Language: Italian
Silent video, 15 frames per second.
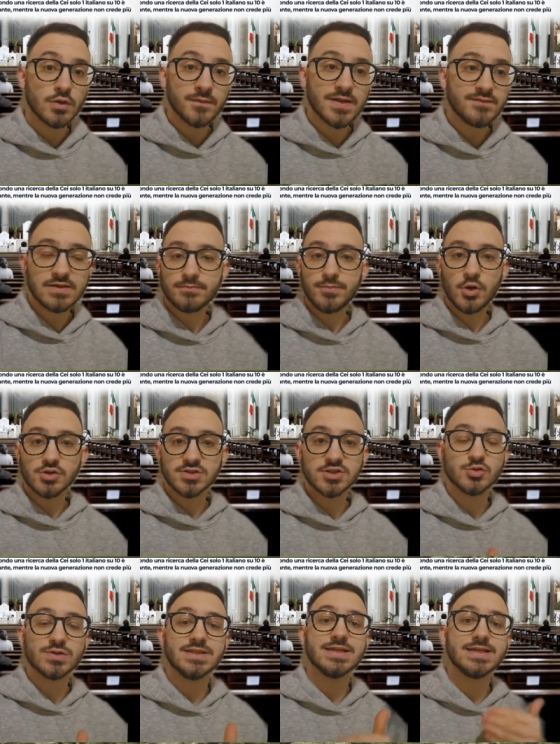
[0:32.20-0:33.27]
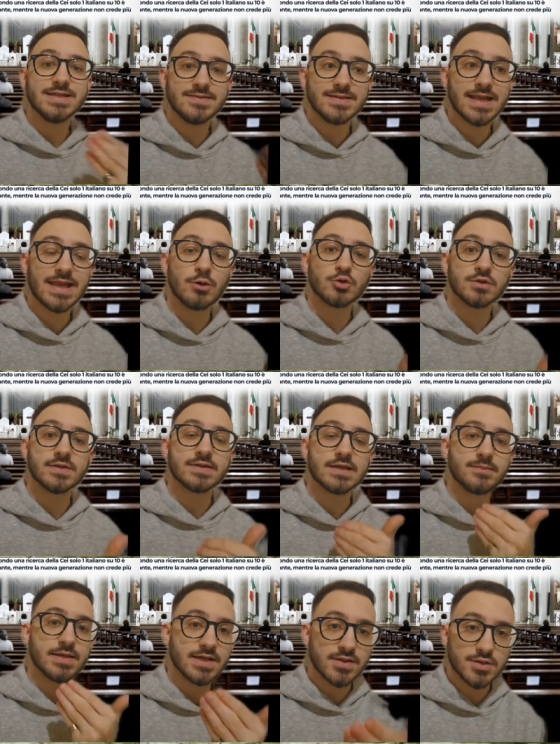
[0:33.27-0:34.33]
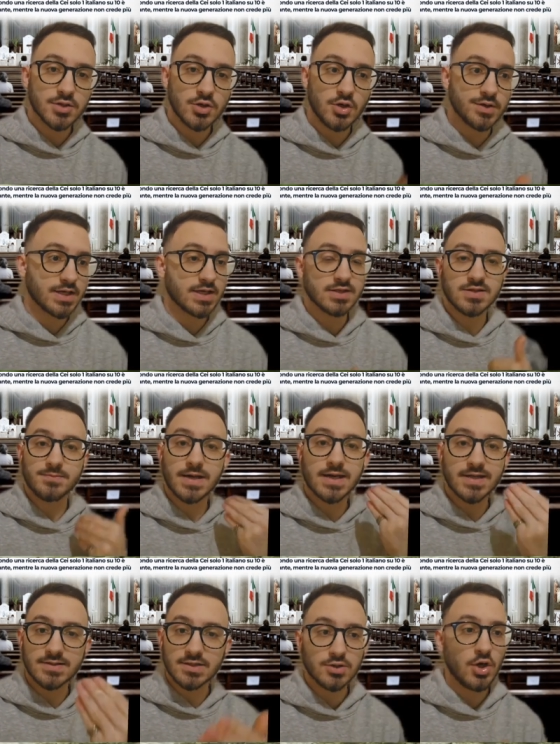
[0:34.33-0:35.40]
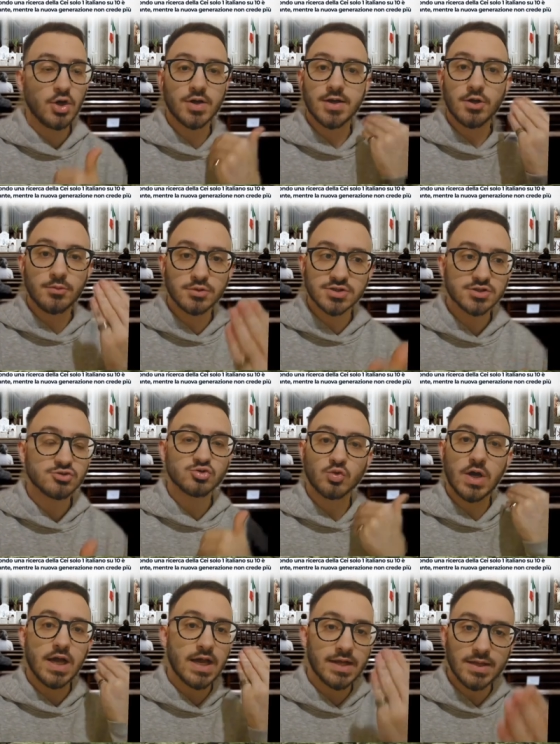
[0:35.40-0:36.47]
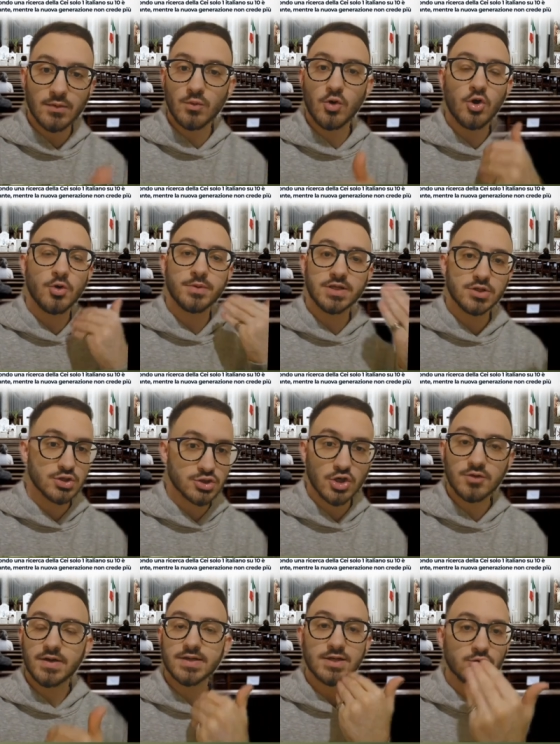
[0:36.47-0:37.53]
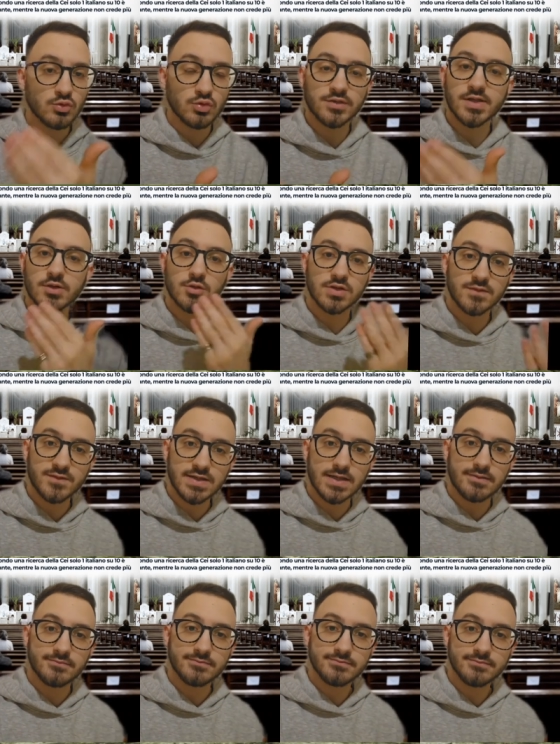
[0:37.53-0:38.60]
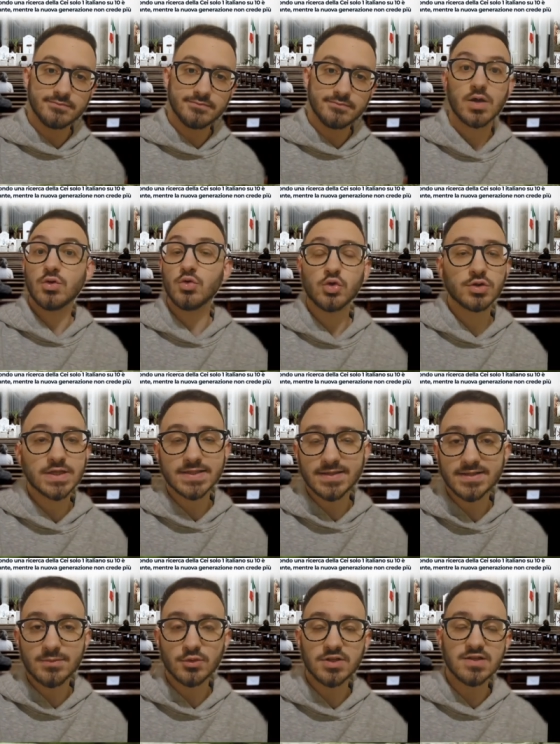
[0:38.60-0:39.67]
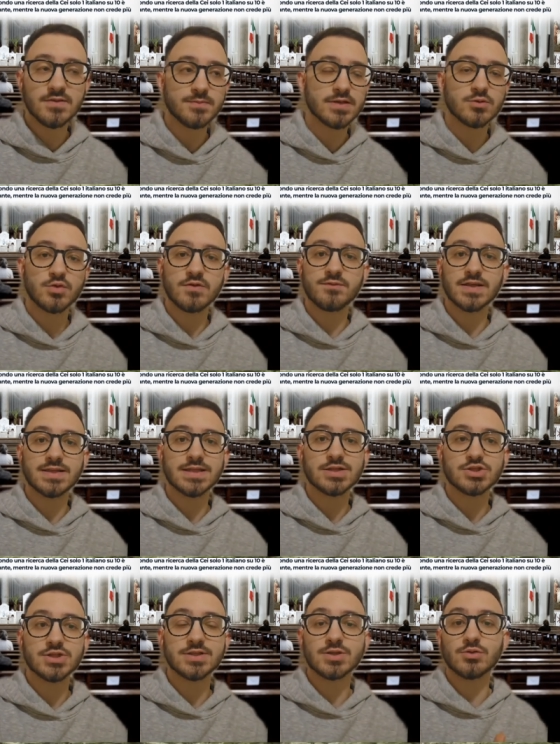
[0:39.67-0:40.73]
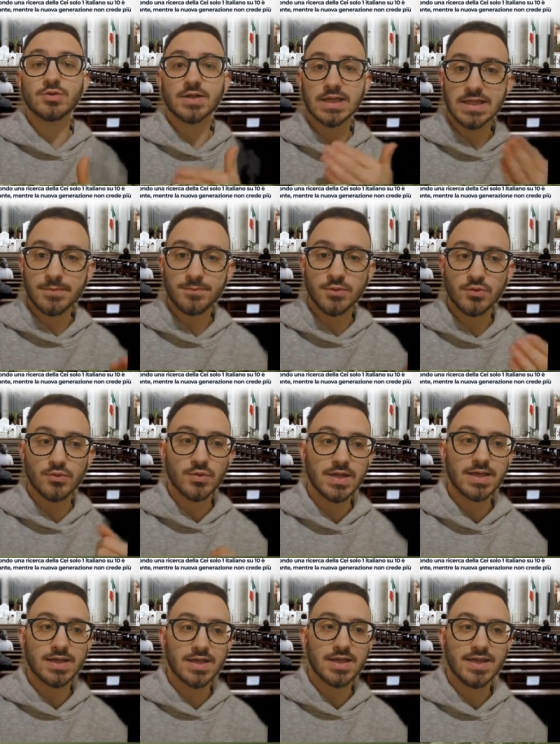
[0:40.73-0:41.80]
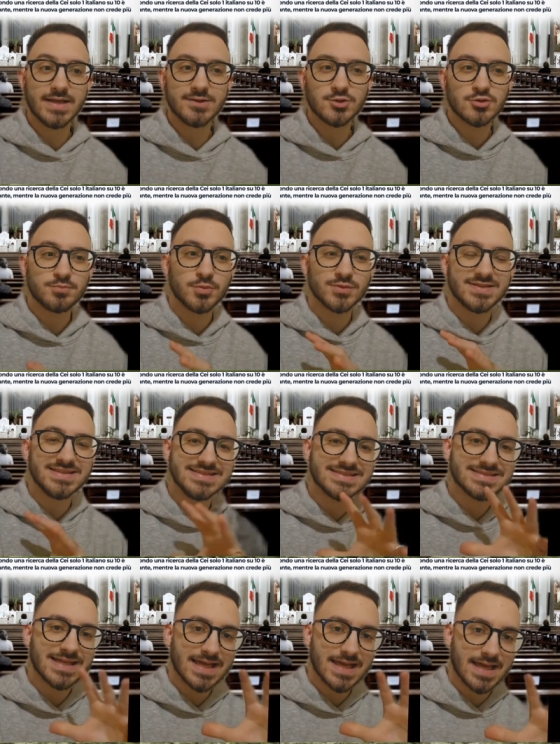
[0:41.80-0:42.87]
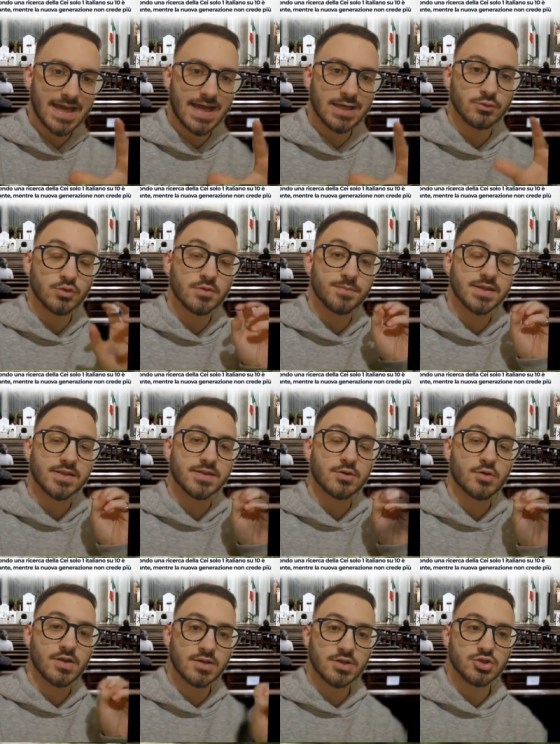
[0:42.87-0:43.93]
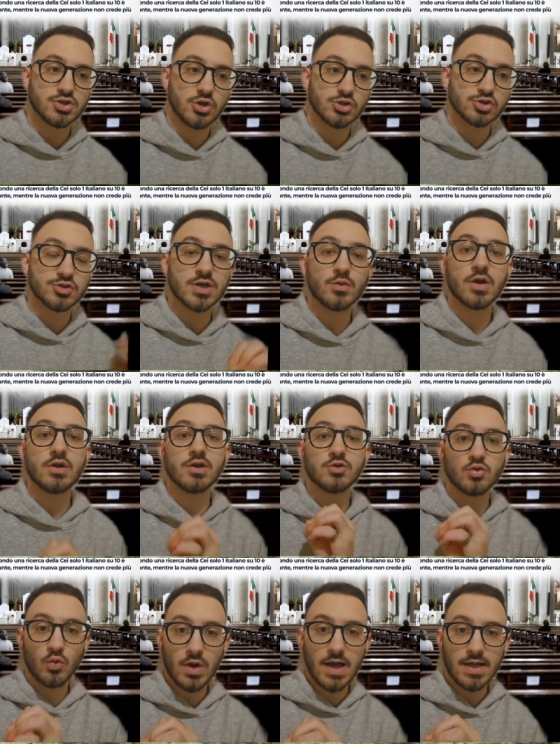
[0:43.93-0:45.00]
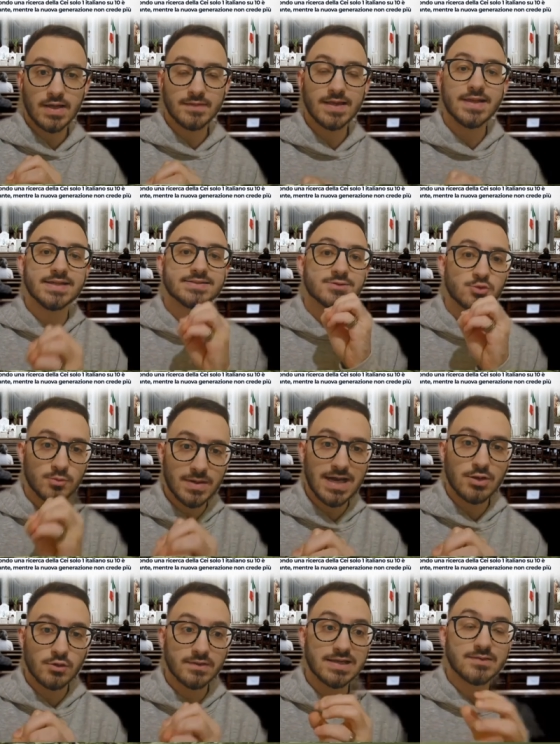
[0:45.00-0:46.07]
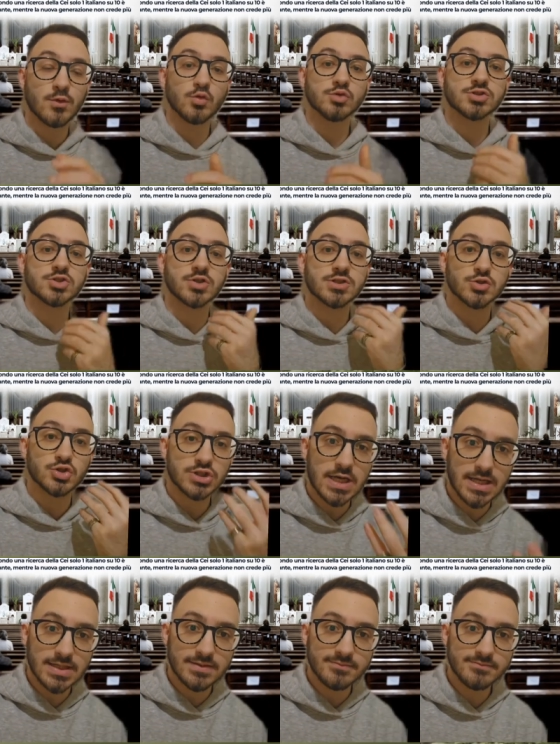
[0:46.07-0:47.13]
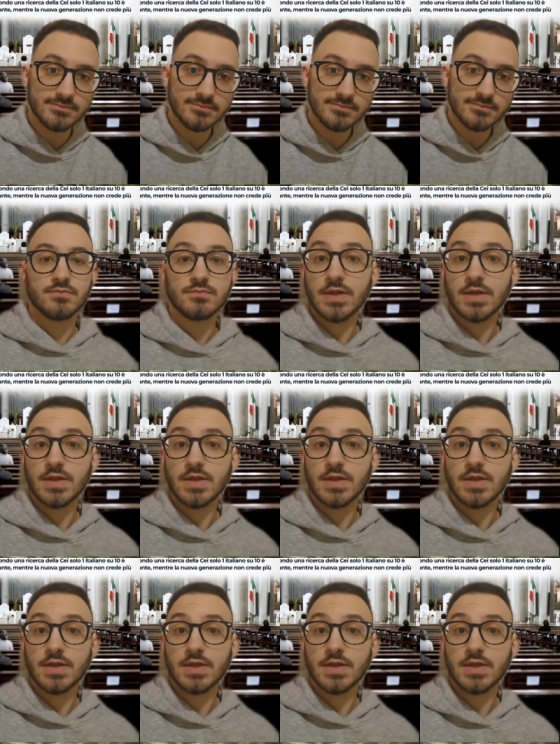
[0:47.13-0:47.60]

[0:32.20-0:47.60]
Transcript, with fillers: Non deve imporsi sui diritti e l'autodeterminazione, che si parli di donne, omosessuali, uomini, giovani, adulti e così via. Uno dei tanti motivi per cui infatti la gente non crede più è che è troppo distaccato il pensiero religioso da quello attuale, dell'essere umano, dell'evoluzione sociale.